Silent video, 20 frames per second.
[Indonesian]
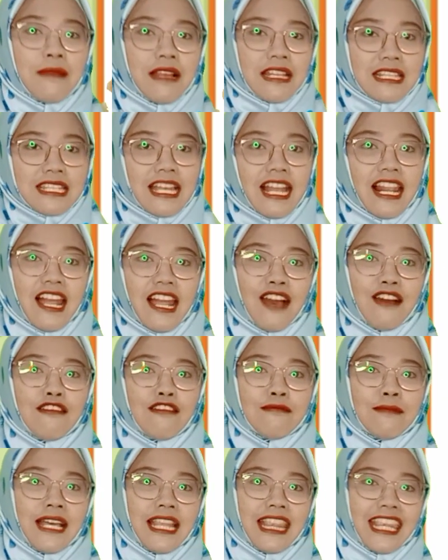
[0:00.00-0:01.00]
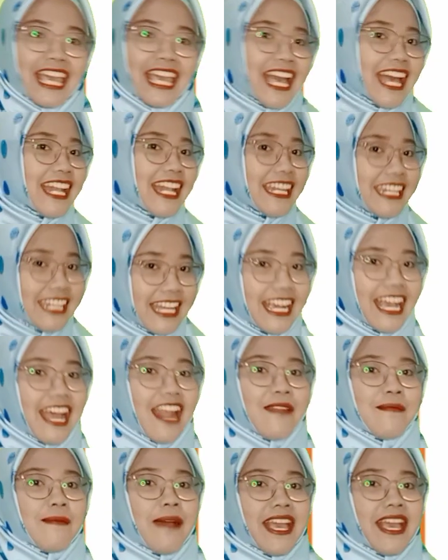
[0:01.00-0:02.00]
masalah umatnya
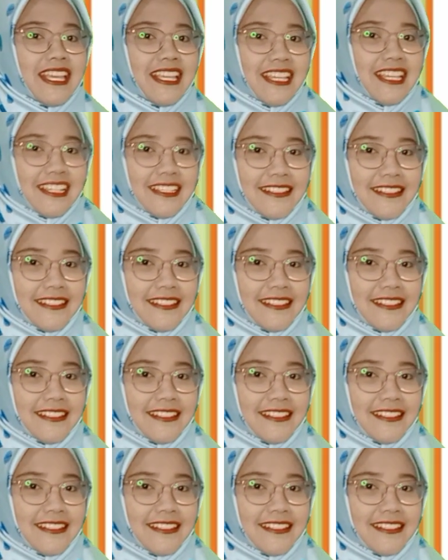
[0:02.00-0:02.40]
dengan baik.